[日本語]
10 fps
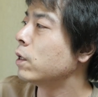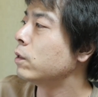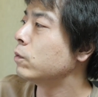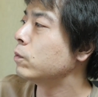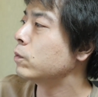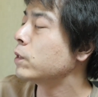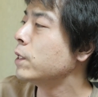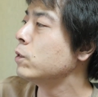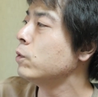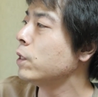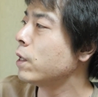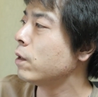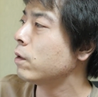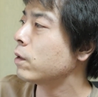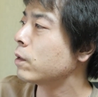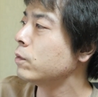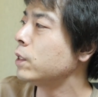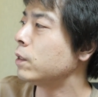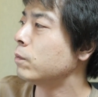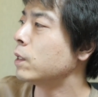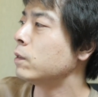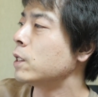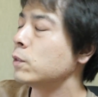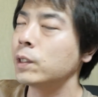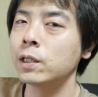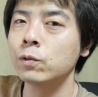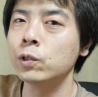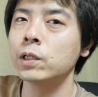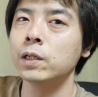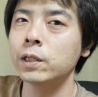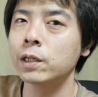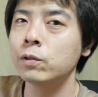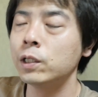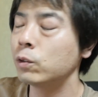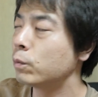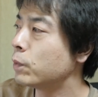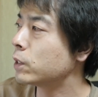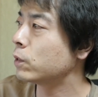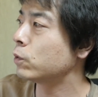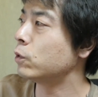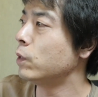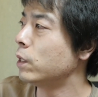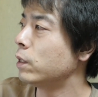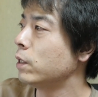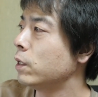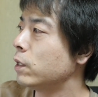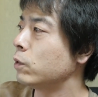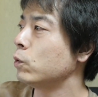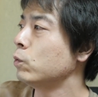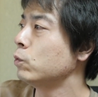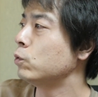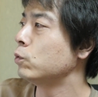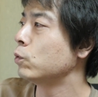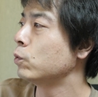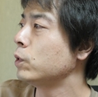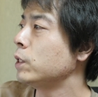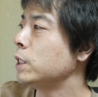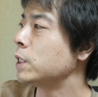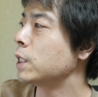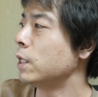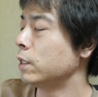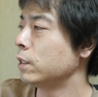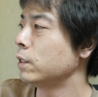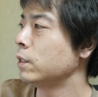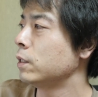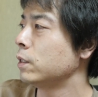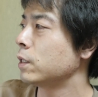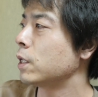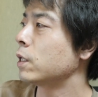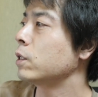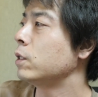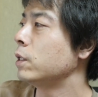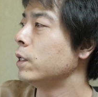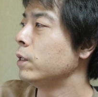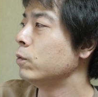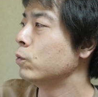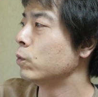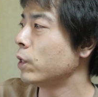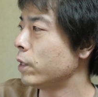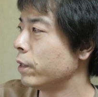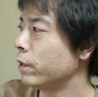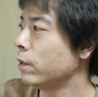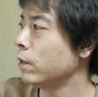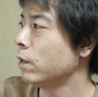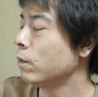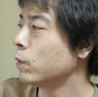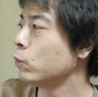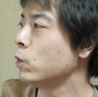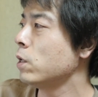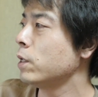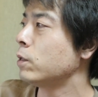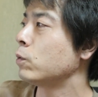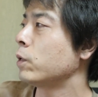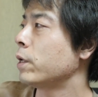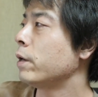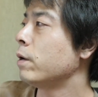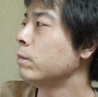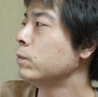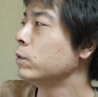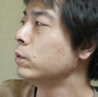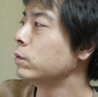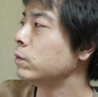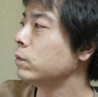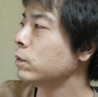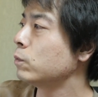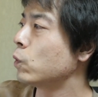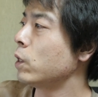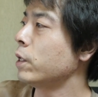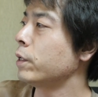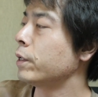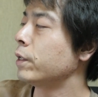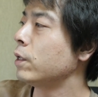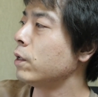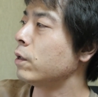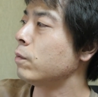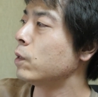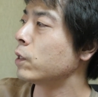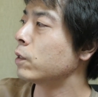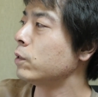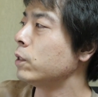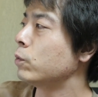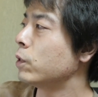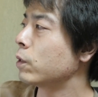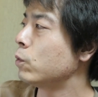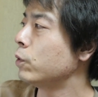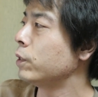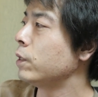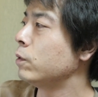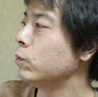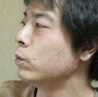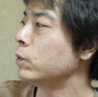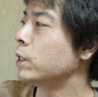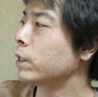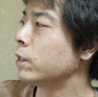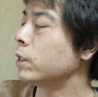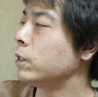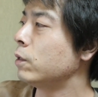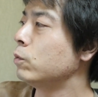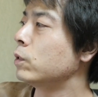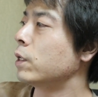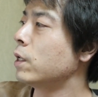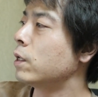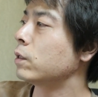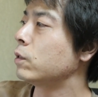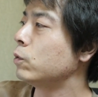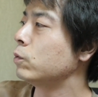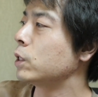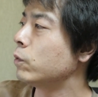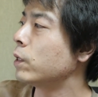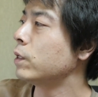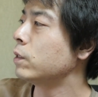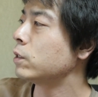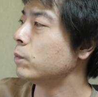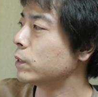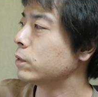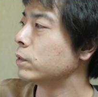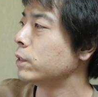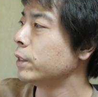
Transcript: あの、最初にね、ひゃくにん、まあ、始めた時からひゃくにん突破した時は、えっと、よんじゅうよっかんかかっているので、まあ、そう考えるとね、半分もかからないで、まあ、ひゃくにんをね、超えれるようになってきてるんだなっていう気はします。